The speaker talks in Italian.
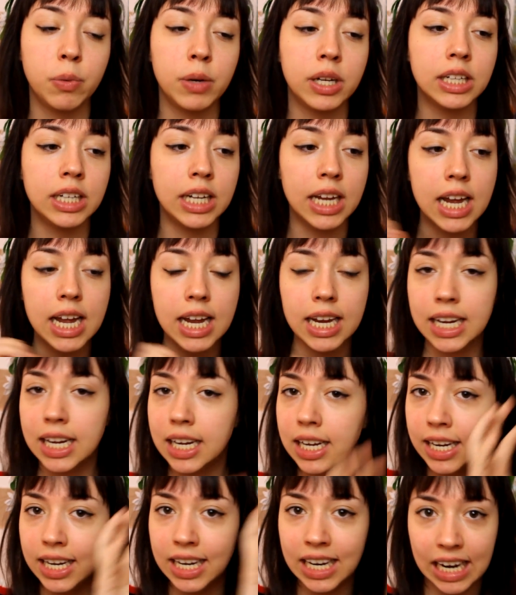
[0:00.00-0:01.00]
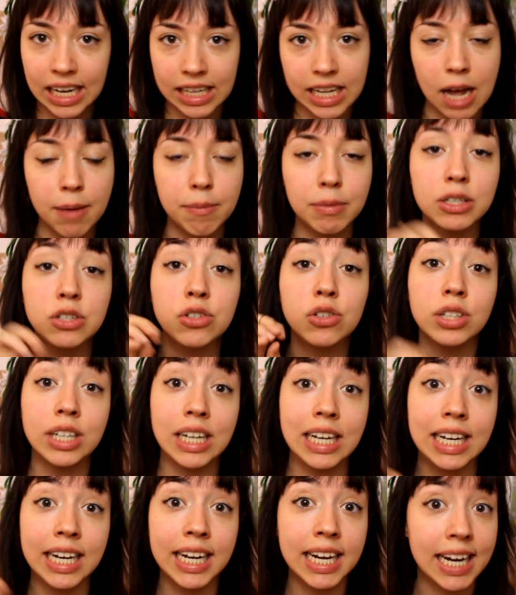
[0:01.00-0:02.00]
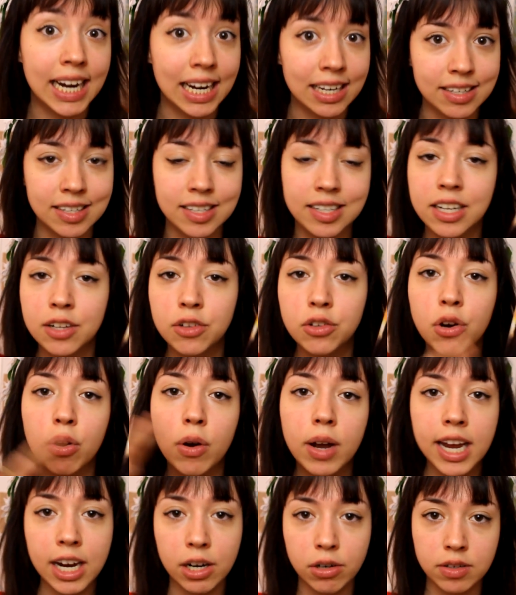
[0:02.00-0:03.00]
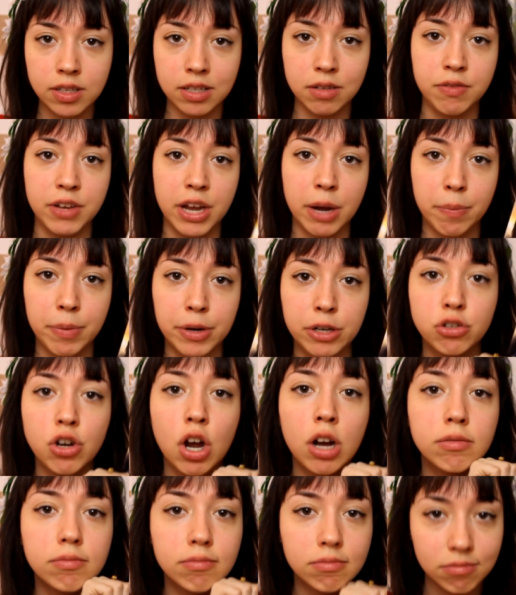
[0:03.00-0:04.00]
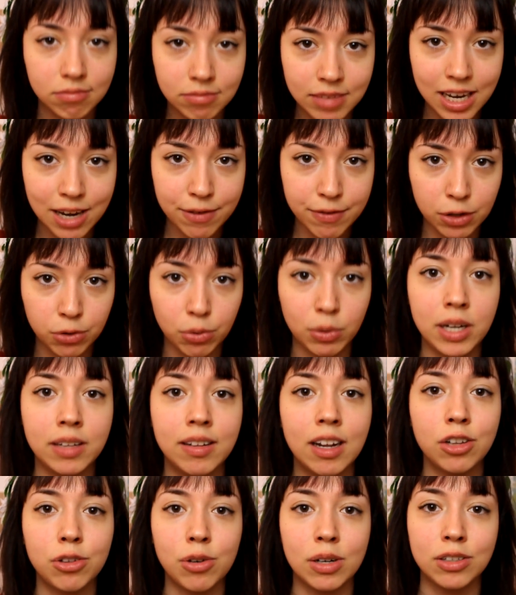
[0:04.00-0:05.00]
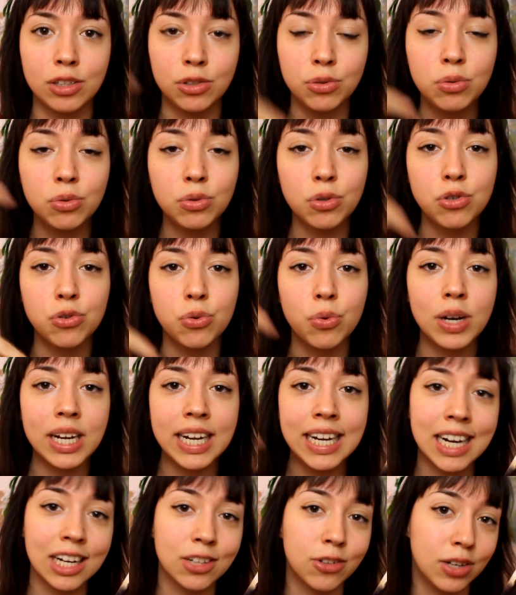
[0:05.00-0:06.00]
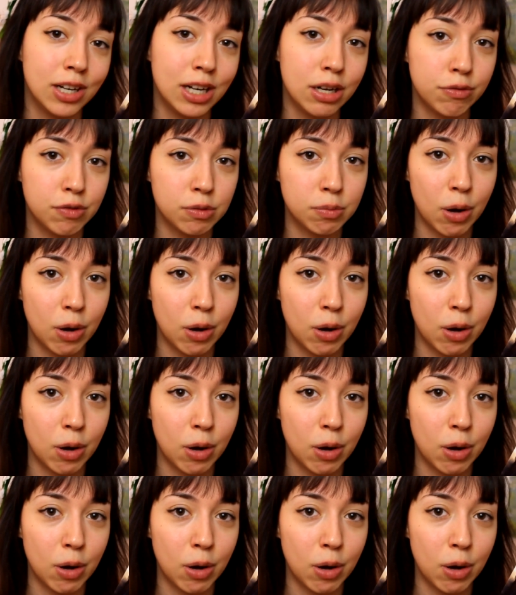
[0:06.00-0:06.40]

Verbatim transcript: quindi il link ad Amazon, il link al sito e così via, perciò Nell'eventualità trovate tutto giù linkato nell'info